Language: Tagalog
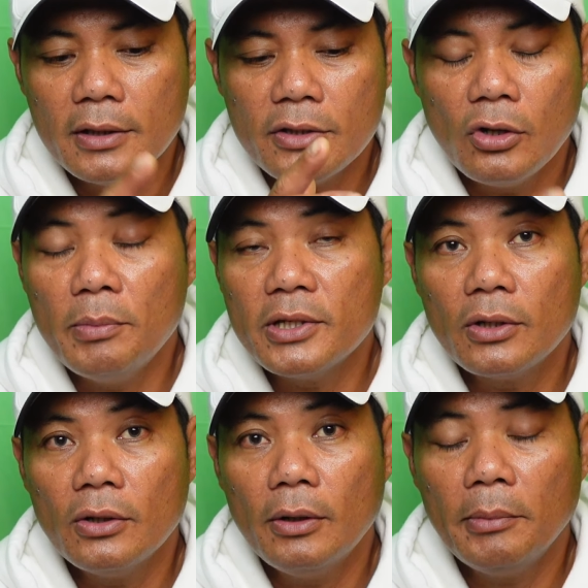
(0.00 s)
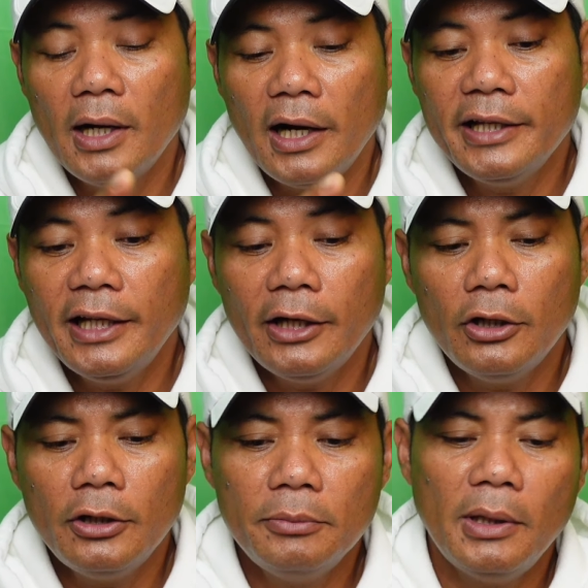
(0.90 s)
Nobis ko, ang mga ganyan,
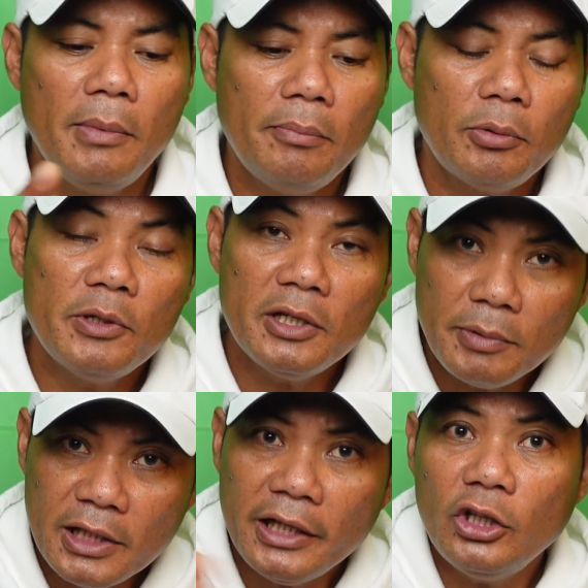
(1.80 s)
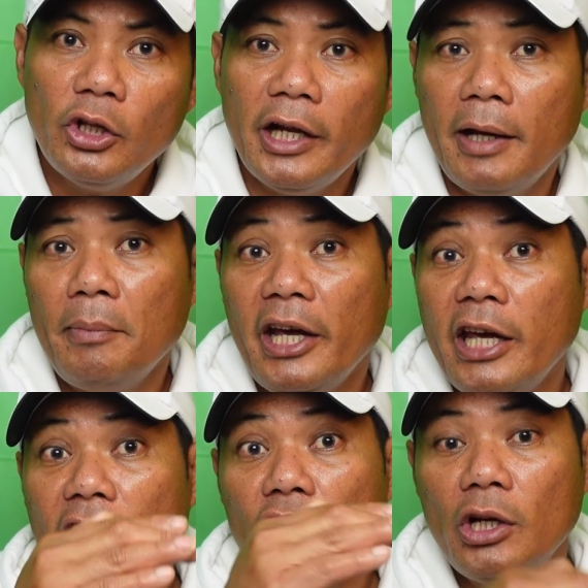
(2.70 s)
ano, yung mga ibang probinsya. Basta dito na eh,
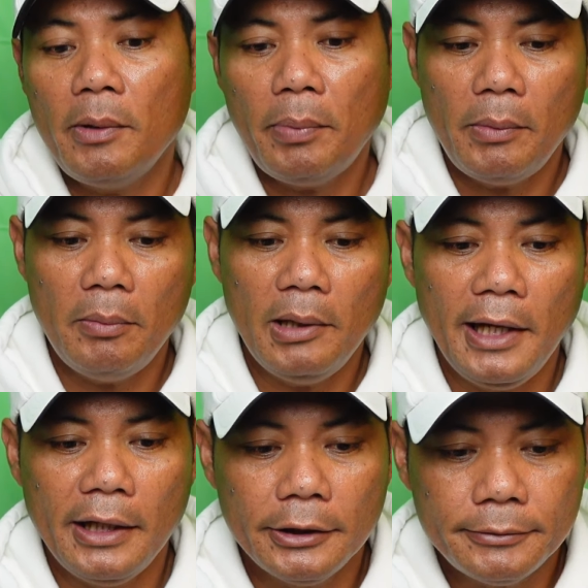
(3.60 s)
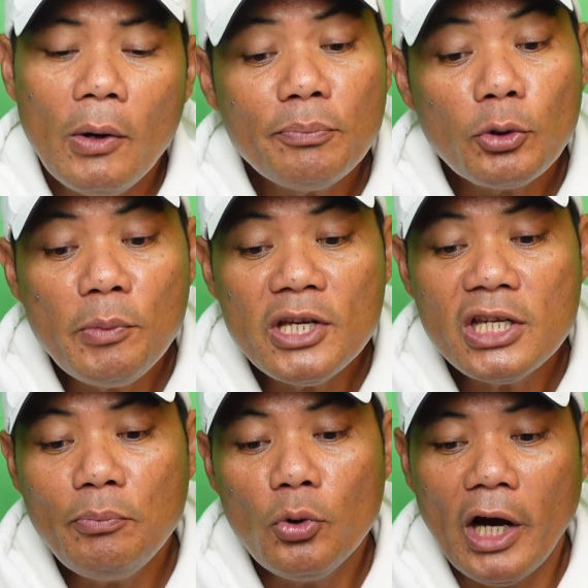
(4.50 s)
makikita nyo naman yung pamimilian nyo. Bawat
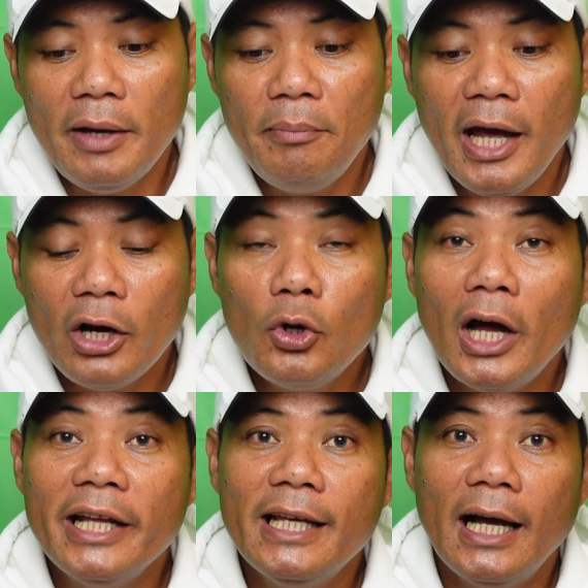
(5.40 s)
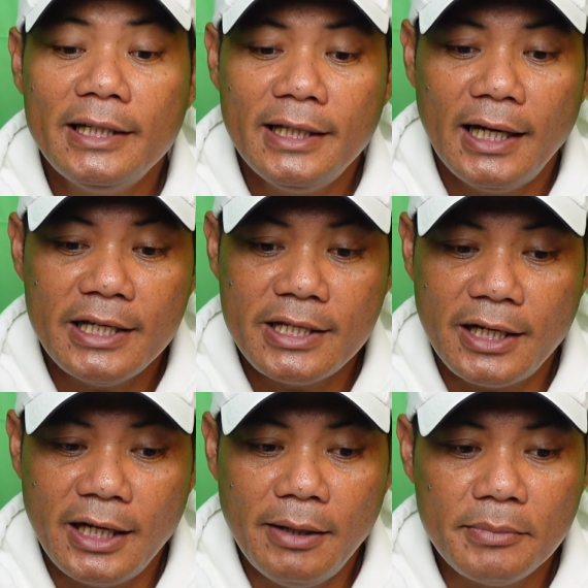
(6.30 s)
probinsya po ay merong kanya-kanyang
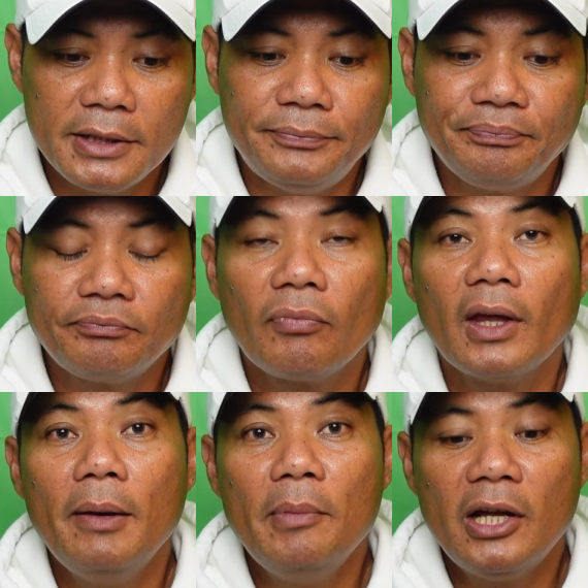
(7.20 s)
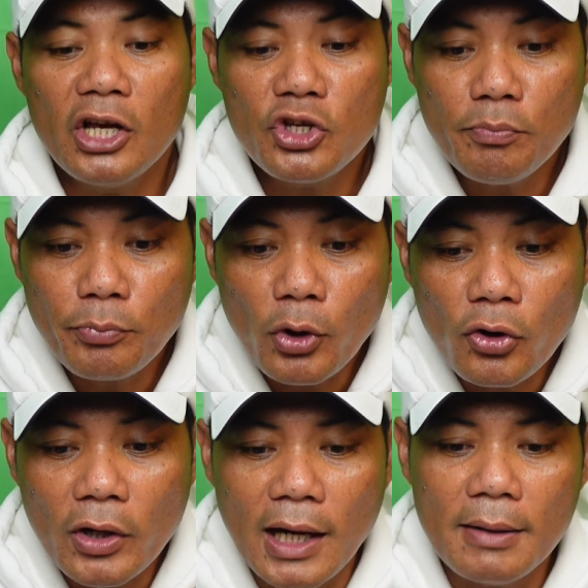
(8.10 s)
streams, immigration
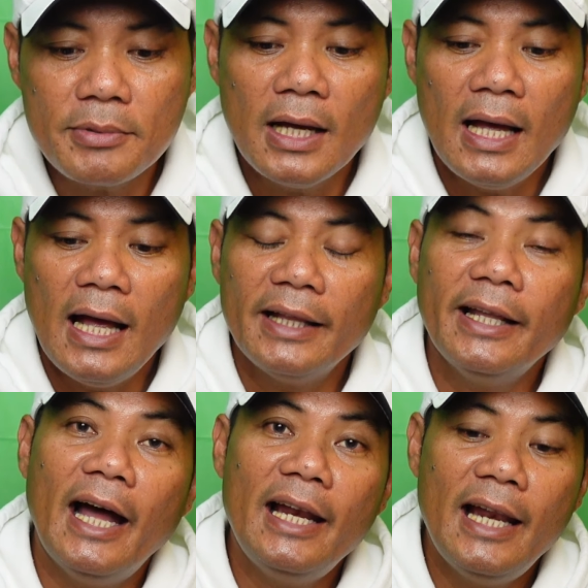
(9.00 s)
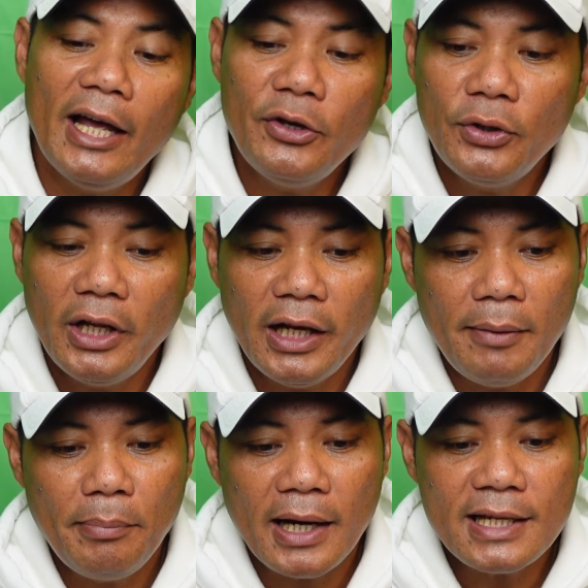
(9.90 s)
programs, na ang layunin
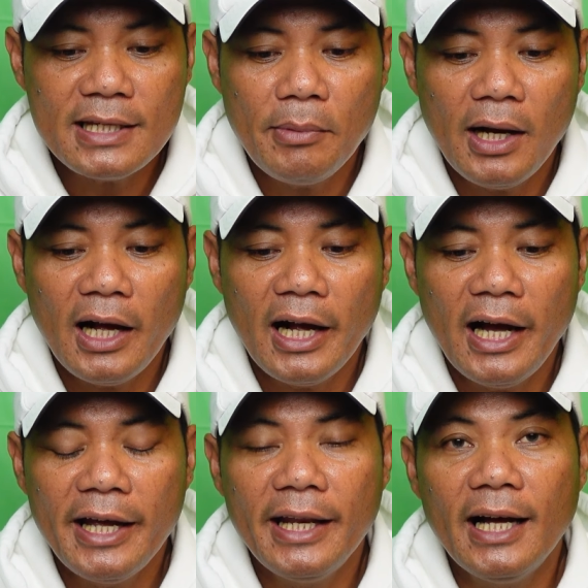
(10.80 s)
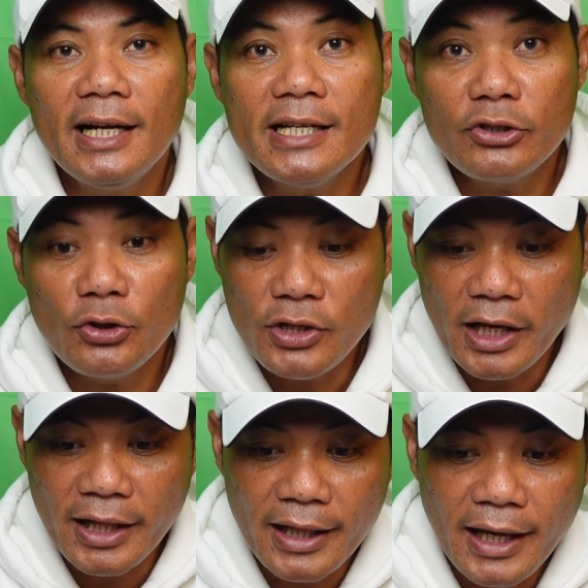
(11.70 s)
ay para sa mga kagaya ng
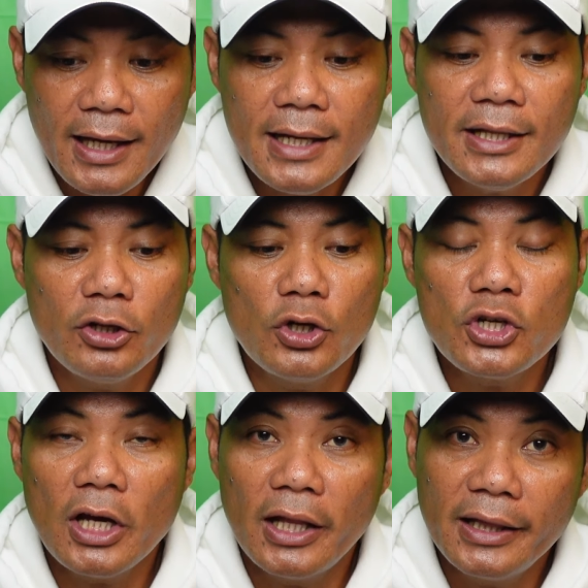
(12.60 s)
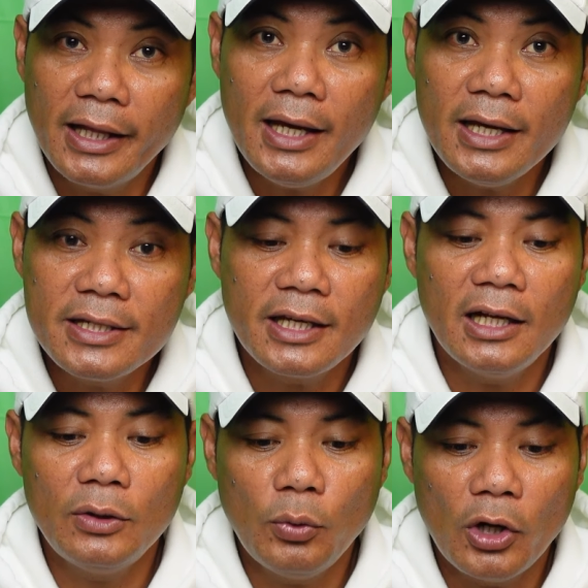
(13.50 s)
estudyante, negosyante,
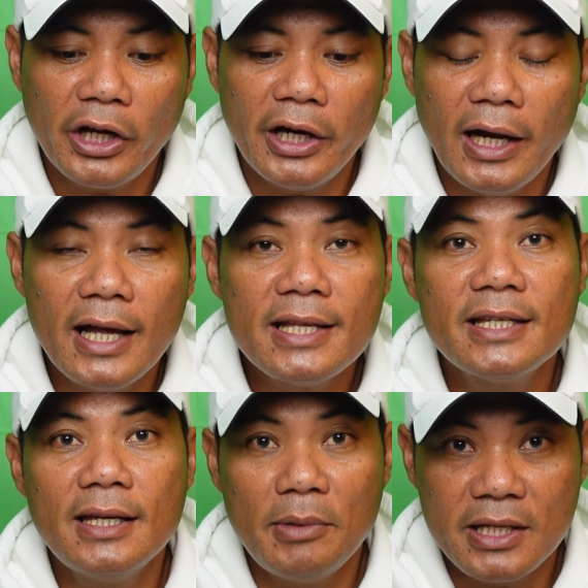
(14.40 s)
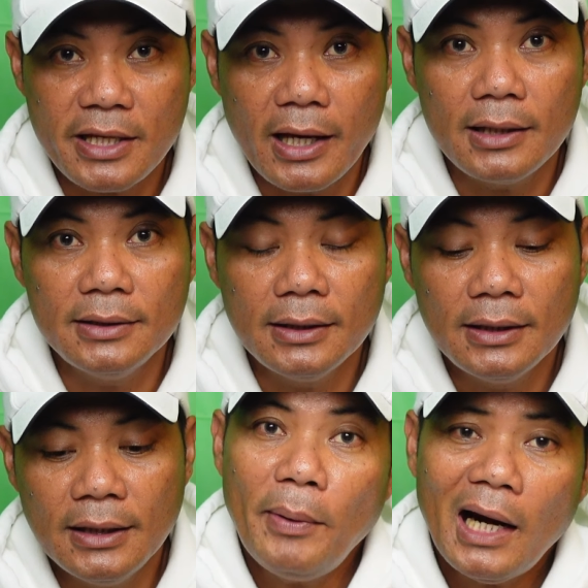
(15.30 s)
skilled worker at semi-skilled.
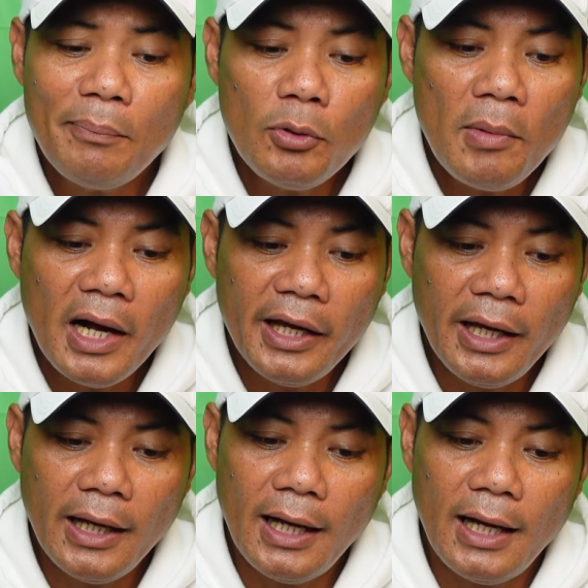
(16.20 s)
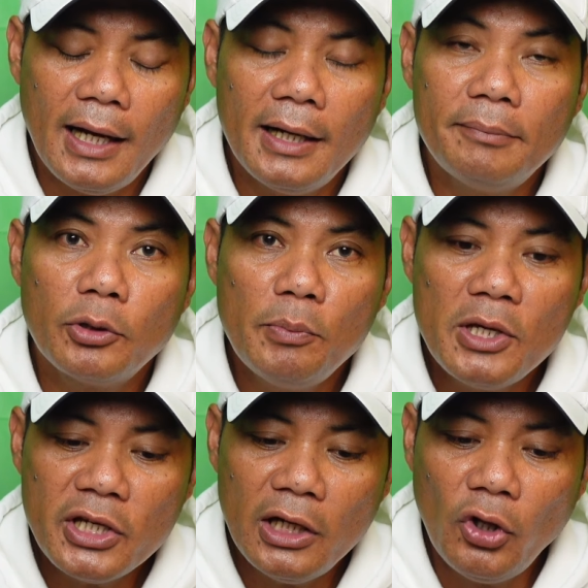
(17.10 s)
Para po maging uh,
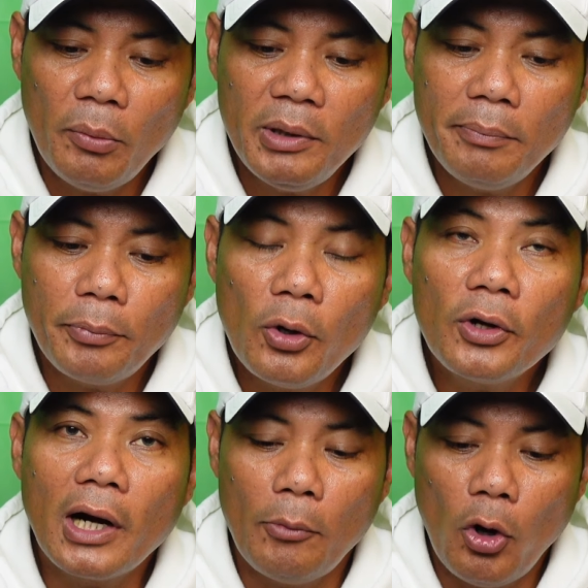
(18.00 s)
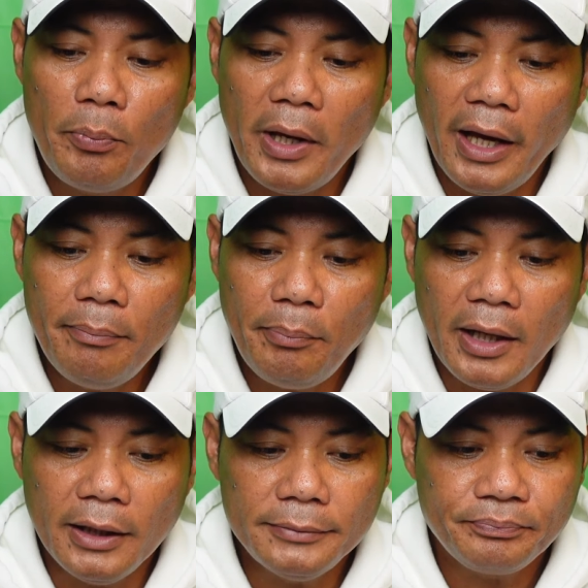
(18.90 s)
Provincial Nominee Program o
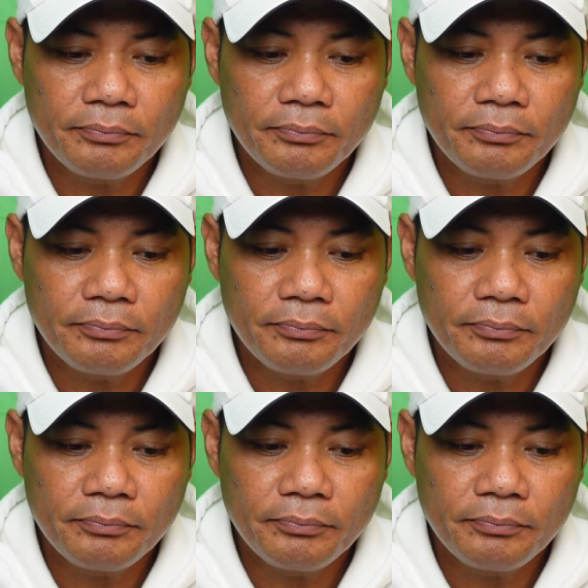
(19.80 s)
PNP